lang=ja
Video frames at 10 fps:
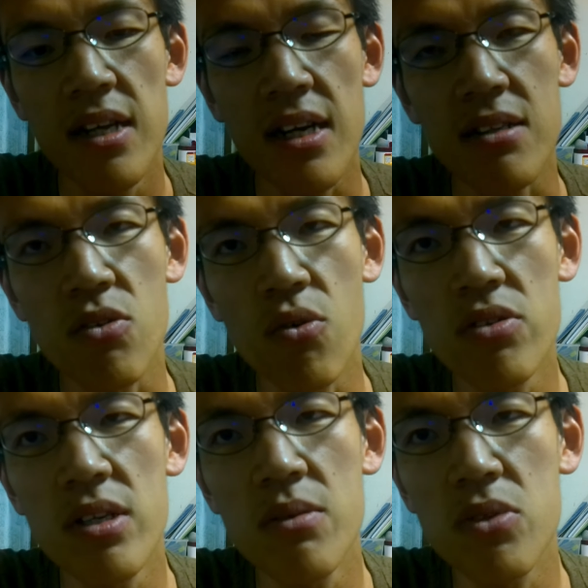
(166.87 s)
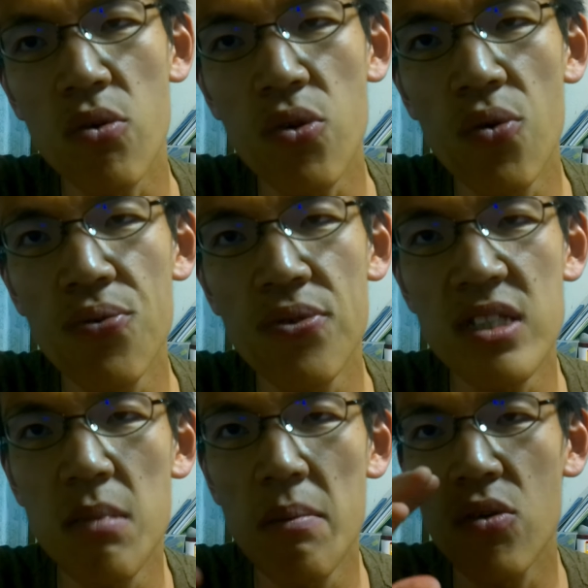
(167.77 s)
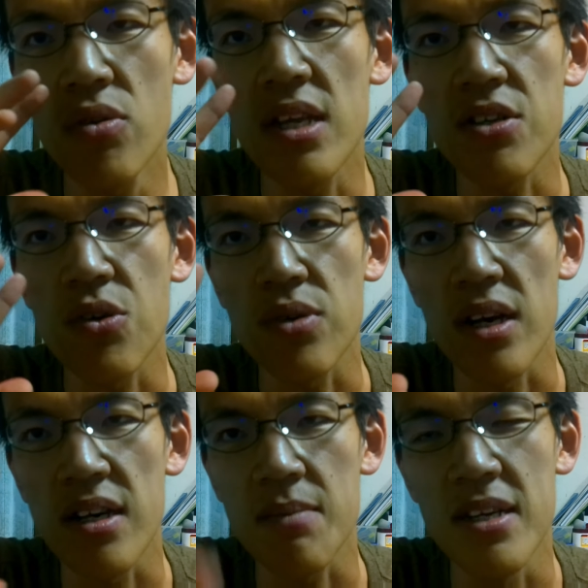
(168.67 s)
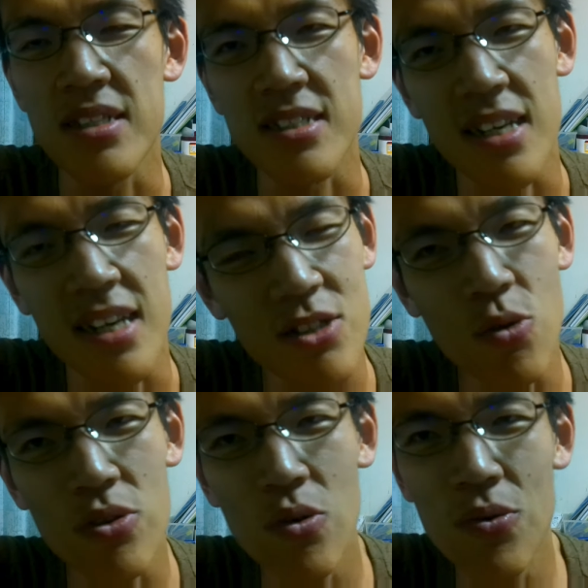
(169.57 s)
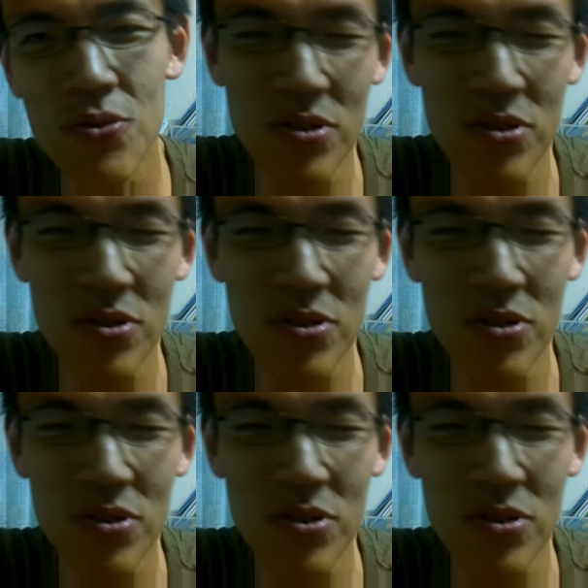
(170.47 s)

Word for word: なんか本当にお豆腐をそのまま飲んでるようなイメージでした。いやお豆腐